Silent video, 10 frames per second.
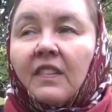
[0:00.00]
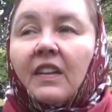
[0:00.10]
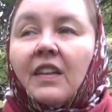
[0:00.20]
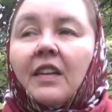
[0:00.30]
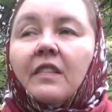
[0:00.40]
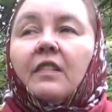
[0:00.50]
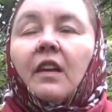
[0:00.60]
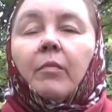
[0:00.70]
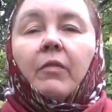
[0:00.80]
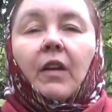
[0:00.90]
слизи
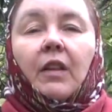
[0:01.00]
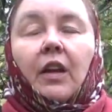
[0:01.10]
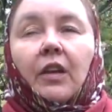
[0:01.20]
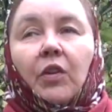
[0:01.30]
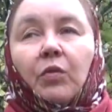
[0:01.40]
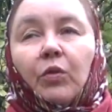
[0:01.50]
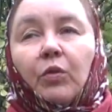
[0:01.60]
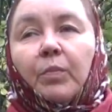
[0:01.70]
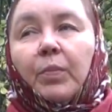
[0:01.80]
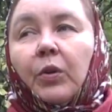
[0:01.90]

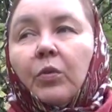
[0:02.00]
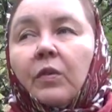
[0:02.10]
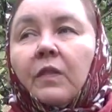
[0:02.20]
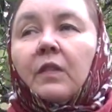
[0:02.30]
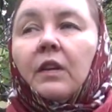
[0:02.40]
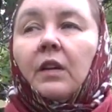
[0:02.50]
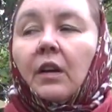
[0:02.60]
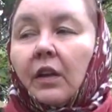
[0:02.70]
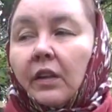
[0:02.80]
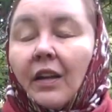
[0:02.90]
обволакивают, плюс
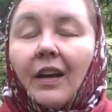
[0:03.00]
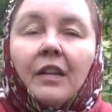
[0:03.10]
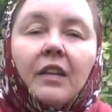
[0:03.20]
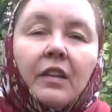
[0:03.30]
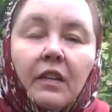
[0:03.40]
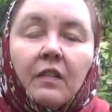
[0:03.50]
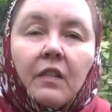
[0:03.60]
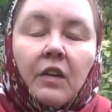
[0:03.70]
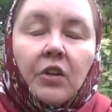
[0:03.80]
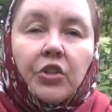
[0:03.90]
э, ягода
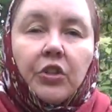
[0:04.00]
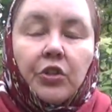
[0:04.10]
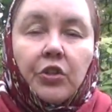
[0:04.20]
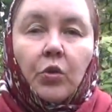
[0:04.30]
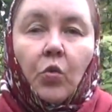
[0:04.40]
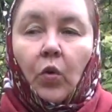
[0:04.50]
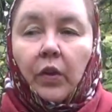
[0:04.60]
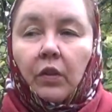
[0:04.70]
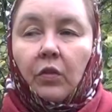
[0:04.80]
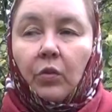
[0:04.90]
несколько
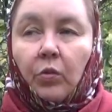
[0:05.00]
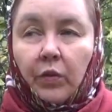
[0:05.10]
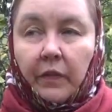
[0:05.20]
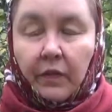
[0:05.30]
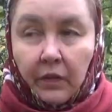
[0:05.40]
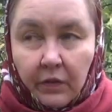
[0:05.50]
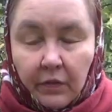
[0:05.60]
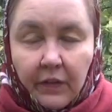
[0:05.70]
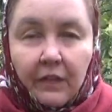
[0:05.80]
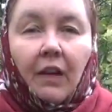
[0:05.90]
желчегонит, то есть э,
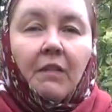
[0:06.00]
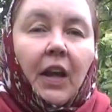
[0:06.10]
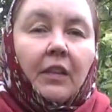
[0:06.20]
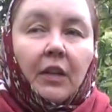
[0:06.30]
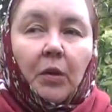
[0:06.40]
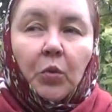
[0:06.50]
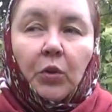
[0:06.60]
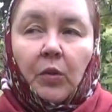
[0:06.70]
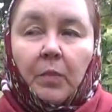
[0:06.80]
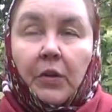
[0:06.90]
заставляет
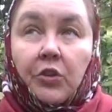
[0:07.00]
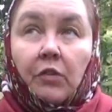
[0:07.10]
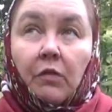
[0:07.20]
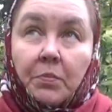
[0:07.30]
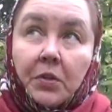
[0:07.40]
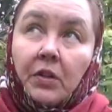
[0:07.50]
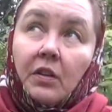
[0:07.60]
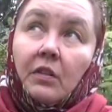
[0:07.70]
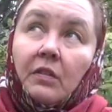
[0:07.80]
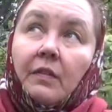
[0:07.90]
работать печень. Вообще
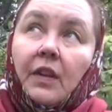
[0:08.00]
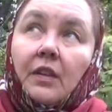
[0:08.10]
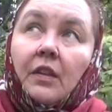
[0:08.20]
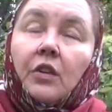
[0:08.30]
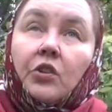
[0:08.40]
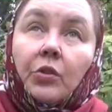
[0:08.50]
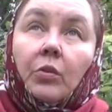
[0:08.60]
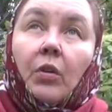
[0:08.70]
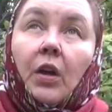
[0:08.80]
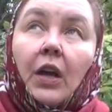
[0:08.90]
есть сведения,
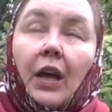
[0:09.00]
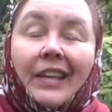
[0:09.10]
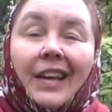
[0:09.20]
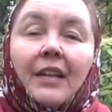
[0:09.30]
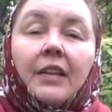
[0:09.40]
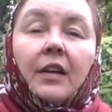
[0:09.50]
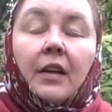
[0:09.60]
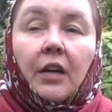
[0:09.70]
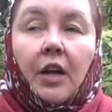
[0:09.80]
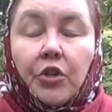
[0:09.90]
что ягода
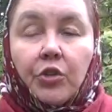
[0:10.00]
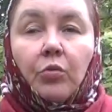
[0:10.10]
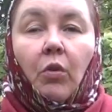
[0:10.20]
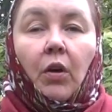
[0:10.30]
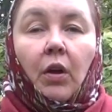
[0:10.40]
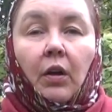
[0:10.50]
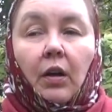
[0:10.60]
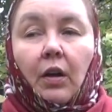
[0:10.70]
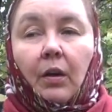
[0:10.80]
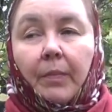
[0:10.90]
хорошо
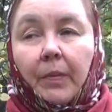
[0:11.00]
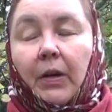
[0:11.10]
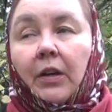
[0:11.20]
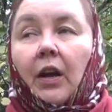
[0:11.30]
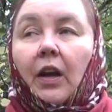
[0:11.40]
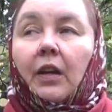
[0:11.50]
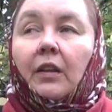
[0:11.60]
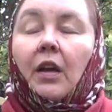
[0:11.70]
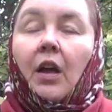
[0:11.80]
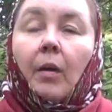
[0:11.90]
э, помогает
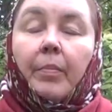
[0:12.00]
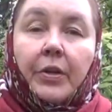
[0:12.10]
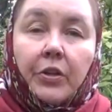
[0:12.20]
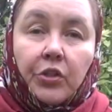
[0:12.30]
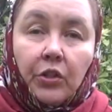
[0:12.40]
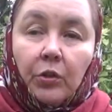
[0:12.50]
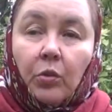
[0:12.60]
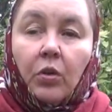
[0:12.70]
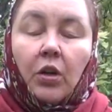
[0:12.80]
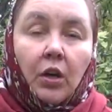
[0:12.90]
при
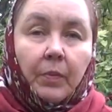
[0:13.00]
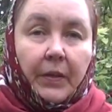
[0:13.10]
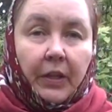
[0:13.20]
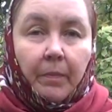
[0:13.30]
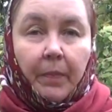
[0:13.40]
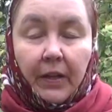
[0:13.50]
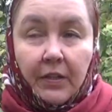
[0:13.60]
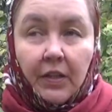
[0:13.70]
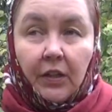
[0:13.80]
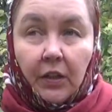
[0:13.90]
желтухах, при
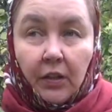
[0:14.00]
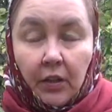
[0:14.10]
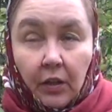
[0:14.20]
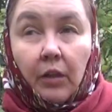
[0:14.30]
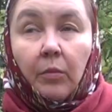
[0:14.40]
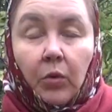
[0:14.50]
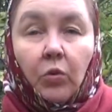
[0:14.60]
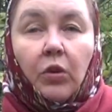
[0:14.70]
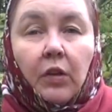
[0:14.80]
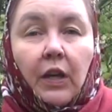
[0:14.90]
гепатитах, и
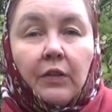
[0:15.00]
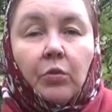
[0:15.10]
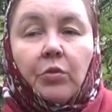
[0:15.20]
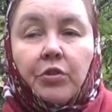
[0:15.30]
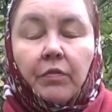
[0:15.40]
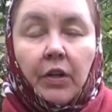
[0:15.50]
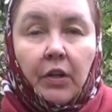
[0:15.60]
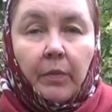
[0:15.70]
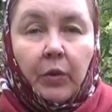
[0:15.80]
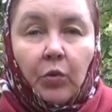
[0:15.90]
многие настойчиво
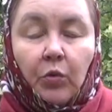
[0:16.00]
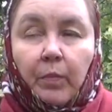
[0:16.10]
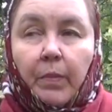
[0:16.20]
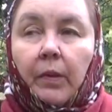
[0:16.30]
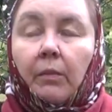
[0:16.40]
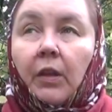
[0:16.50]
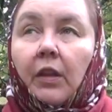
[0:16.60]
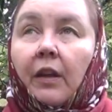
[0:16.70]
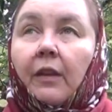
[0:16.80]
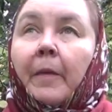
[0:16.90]
рекомендуют
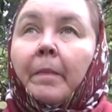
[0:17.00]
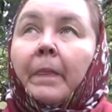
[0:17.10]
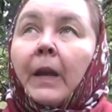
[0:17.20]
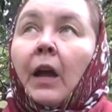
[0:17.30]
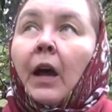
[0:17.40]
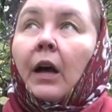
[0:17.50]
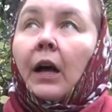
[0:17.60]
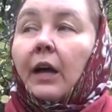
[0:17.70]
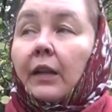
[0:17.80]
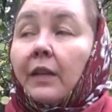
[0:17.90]
применять.
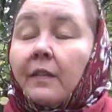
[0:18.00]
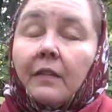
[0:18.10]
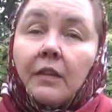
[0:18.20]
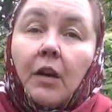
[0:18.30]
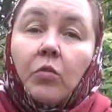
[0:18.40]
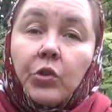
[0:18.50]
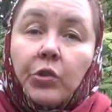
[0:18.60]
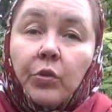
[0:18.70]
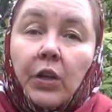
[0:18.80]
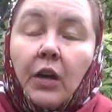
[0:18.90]
А, Из-за того,
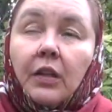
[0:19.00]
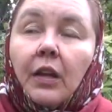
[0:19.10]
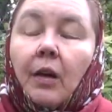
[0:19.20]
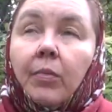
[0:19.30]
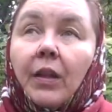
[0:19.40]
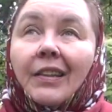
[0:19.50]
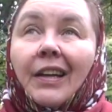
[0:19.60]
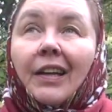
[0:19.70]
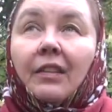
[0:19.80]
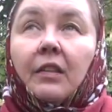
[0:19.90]
что ягода
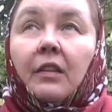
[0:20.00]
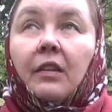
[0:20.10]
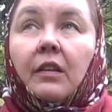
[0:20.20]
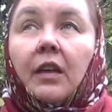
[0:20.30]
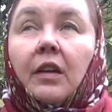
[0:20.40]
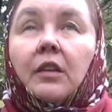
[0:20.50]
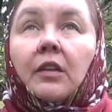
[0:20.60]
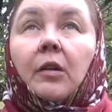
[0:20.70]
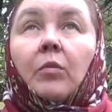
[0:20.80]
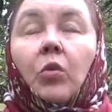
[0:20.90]
обладает
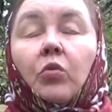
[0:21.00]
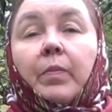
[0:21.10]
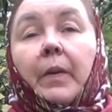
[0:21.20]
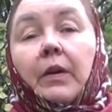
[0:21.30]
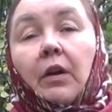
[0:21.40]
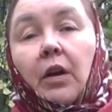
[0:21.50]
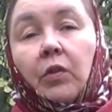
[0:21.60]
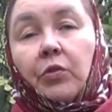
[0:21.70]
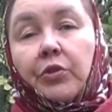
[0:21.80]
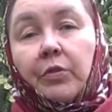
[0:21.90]
некоторым
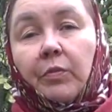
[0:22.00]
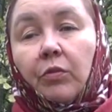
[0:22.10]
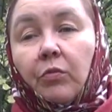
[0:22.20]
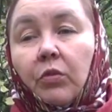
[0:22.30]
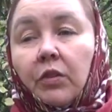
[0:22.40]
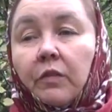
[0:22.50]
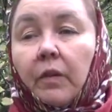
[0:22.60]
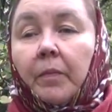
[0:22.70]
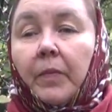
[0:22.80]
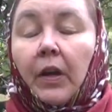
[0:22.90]
успокаивающим
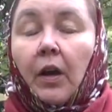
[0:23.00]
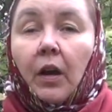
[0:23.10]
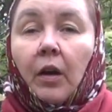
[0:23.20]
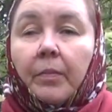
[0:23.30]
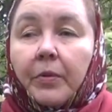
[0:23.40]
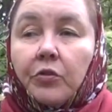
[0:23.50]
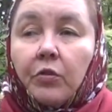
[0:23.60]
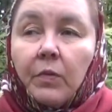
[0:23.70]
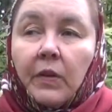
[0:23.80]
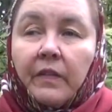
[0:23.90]
свойством, а,
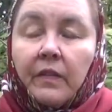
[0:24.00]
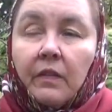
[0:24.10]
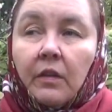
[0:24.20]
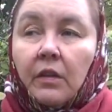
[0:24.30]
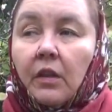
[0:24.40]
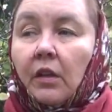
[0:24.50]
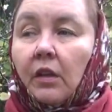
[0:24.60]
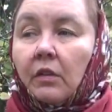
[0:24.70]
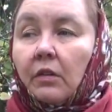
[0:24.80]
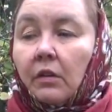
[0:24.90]
причем если
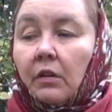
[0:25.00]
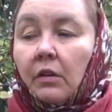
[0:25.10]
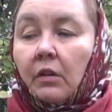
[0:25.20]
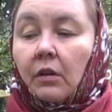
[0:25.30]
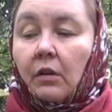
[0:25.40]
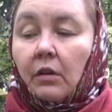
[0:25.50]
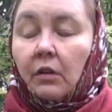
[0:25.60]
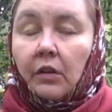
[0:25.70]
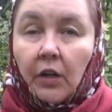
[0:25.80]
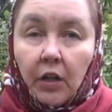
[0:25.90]
соединить
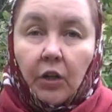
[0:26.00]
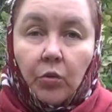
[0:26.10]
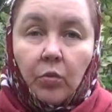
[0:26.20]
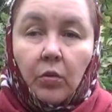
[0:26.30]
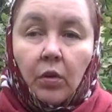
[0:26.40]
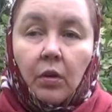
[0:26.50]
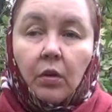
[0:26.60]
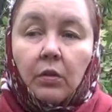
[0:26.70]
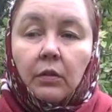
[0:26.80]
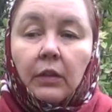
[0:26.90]
э, ягоду
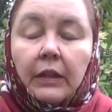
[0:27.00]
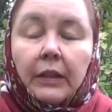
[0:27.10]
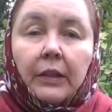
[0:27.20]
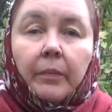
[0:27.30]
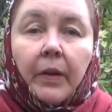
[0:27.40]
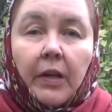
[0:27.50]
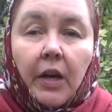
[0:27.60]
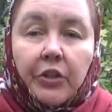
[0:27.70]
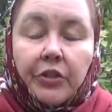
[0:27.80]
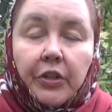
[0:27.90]
э,
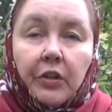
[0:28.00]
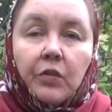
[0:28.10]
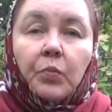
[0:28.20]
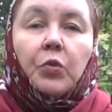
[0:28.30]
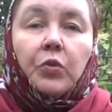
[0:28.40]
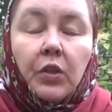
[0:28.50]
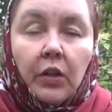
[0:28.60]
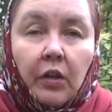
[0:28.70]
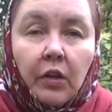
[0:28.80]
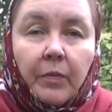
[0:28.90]
боярышника с
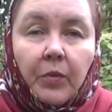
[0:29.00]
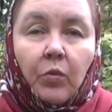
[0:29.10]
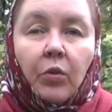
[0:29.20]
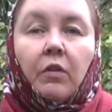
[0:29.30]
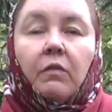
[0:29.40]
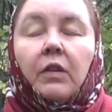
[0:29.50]
пустырником, с корнем